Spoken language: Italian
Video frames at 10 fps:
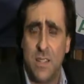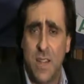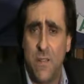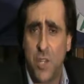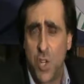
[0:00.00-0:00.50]

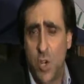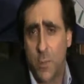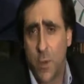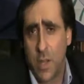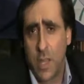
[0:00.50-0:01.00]
si
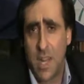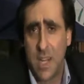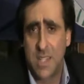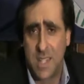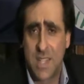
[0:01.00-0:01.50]
avvicinano poi
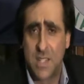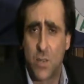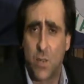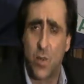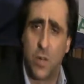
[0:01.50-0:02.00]
al
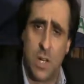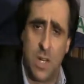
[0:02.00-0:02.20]
sesso con,